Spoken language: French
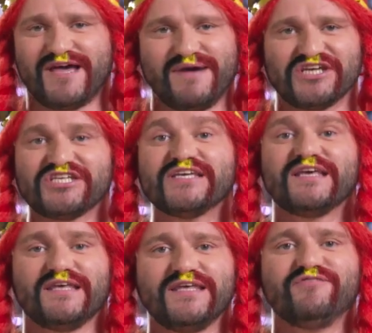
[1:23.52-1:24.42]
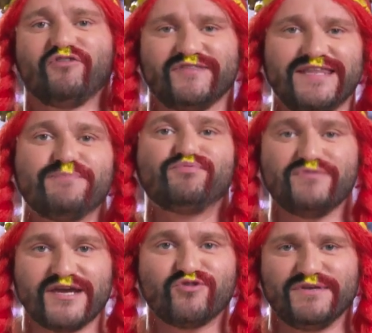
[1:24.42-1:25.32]
sur un marché, et ils vendaient des
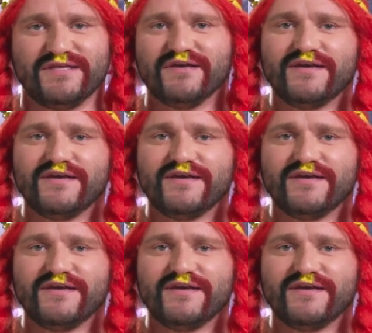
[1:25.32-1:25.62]
poulets cuits.